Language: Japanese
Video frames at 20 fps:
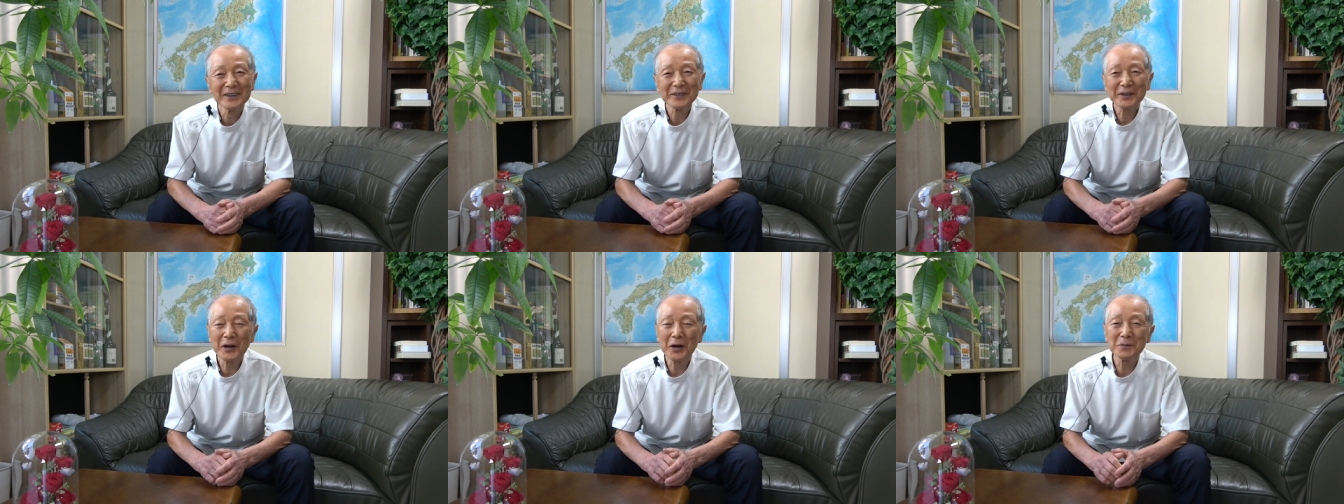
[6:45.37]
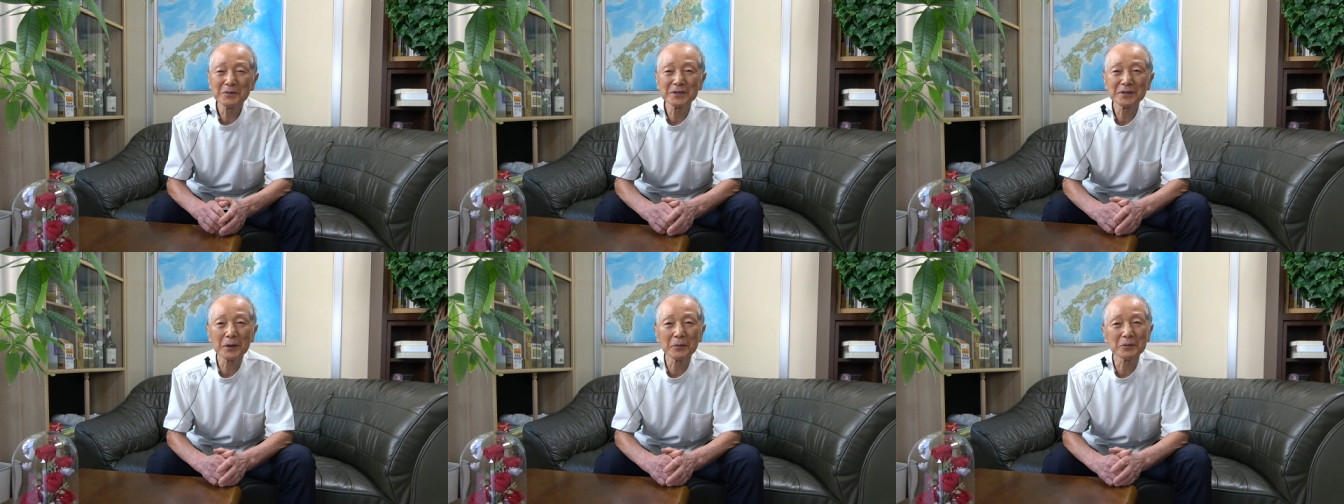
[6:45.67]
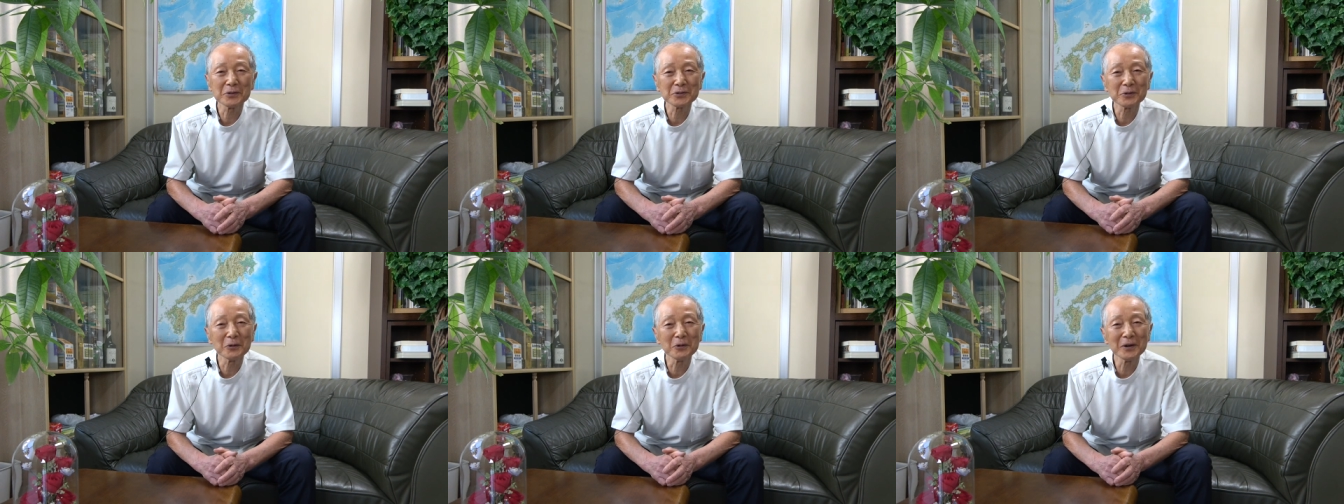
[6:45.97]
神
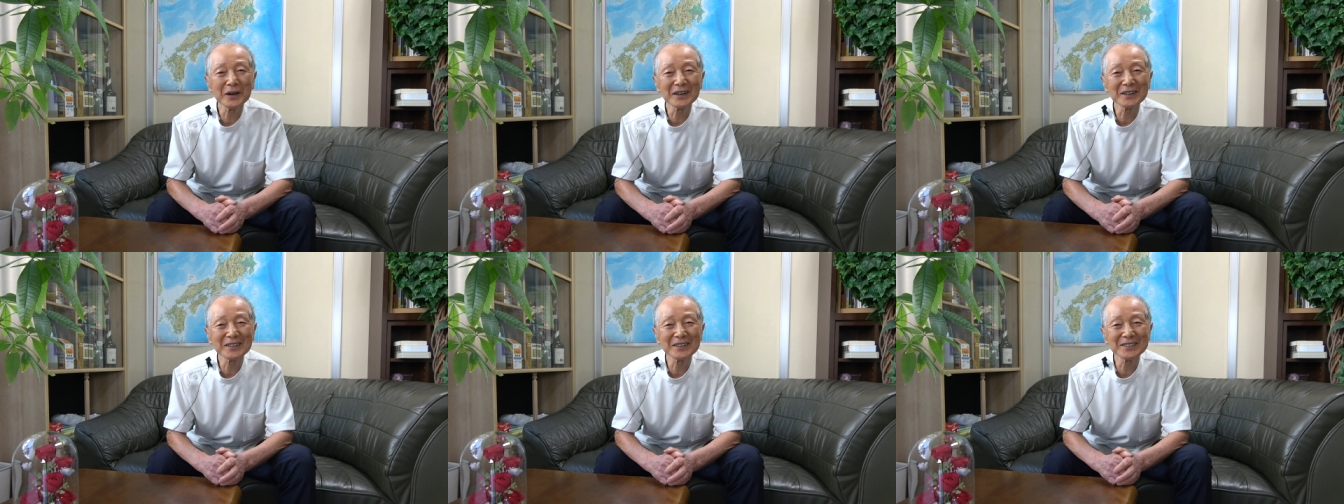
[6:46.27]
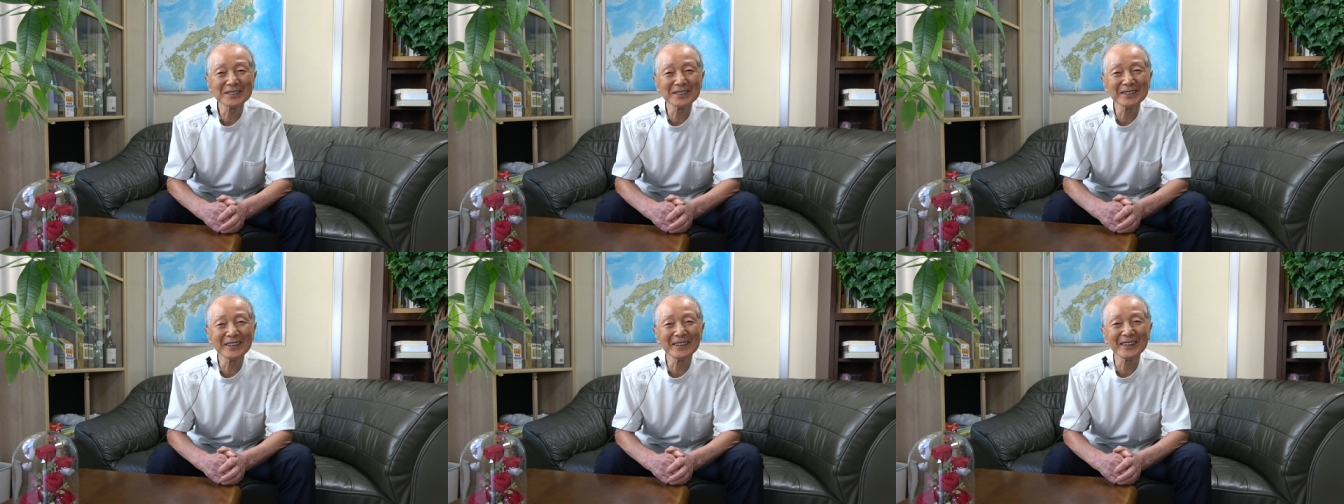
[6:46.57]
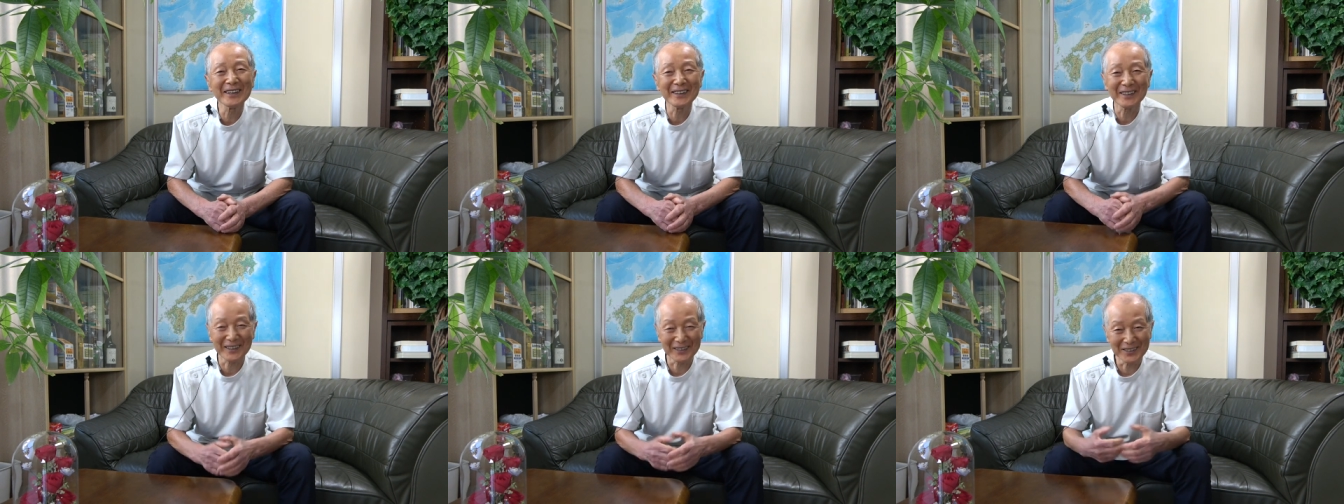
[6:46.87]
様とお話しな
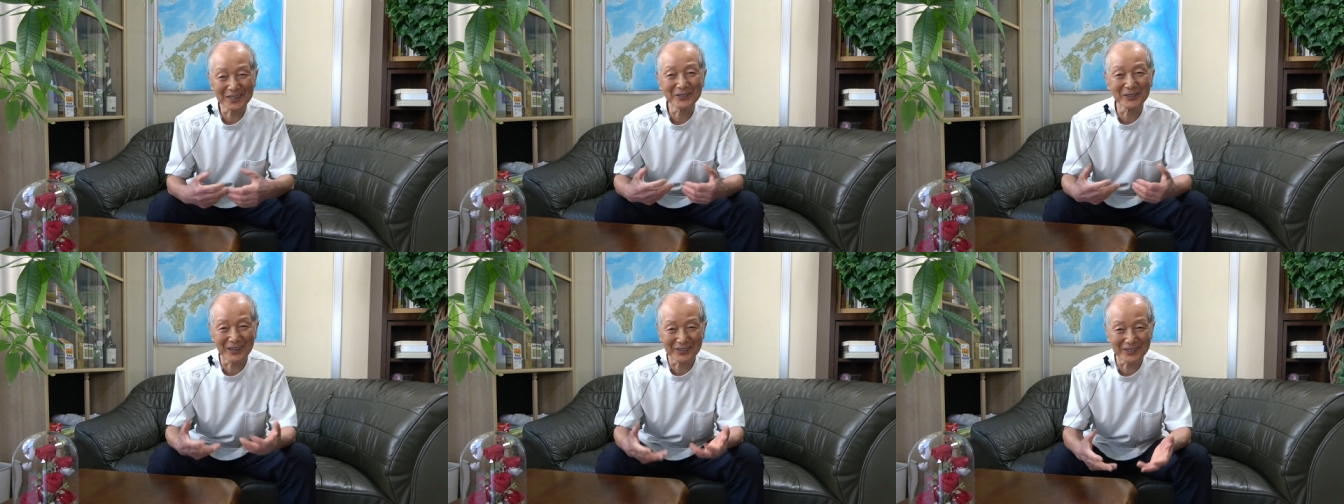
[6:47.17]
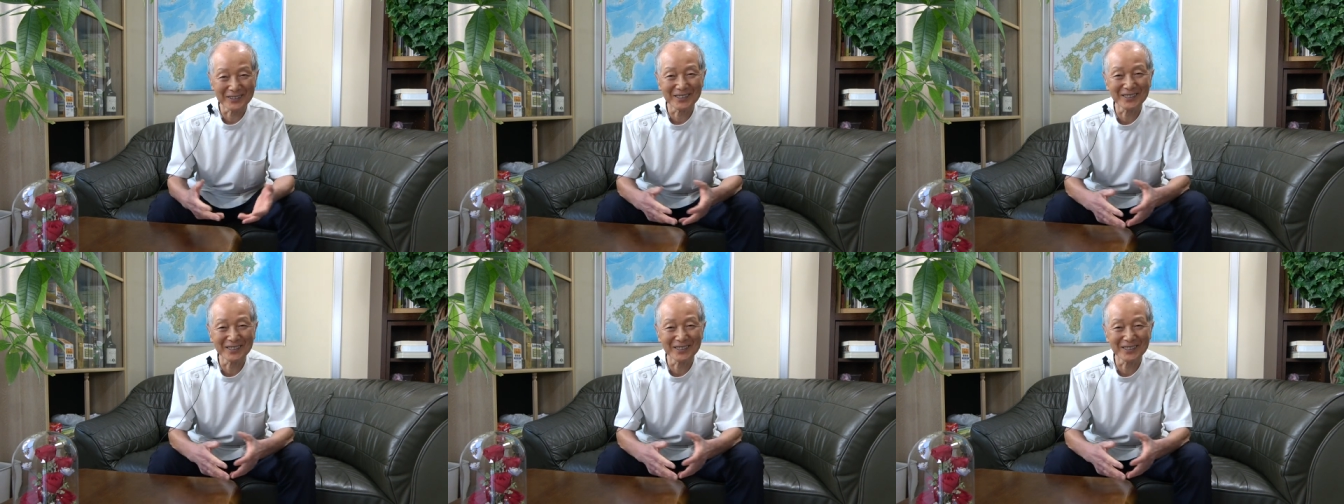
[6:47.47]
がら今も